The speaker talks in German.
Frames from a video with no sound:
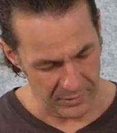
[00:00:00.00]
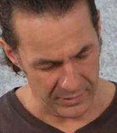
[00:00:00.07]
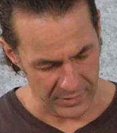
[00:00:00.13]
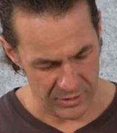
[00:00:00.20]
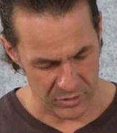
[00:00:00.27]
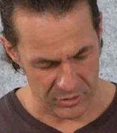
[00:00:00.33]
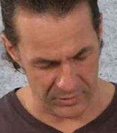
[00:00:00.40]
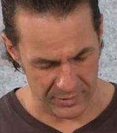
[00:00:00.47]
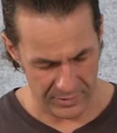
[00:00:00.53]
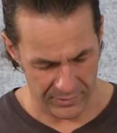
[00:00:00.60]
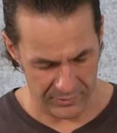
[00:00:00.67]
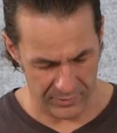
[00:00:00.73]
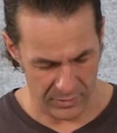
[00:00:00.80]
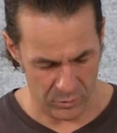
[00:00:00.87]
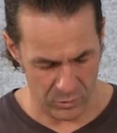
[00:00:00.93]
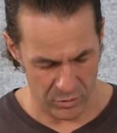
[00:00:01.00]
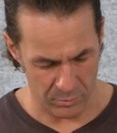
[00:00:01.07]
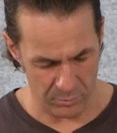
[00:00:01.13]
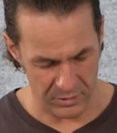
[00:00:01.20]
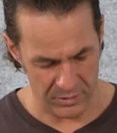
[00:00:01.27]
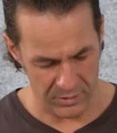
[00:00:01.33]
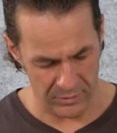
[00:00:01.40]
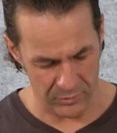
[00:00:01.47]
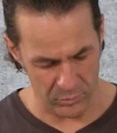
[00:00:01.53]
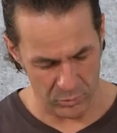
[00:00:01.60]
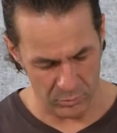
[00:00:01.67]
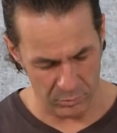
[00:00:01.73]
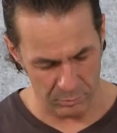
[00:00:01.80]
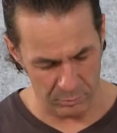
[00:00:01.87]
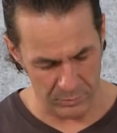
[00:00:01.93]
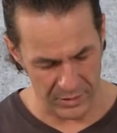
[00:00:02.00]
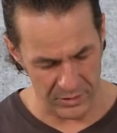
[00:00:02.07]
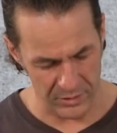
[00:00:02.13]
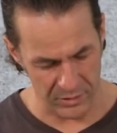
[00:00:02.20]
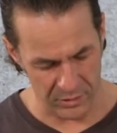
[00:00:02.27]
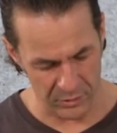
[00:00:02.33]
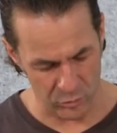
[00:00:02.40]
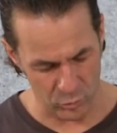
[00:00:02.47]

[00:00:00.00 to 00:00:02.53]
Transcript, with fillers: da ist das Ganze auch schon ein bisschen so milchig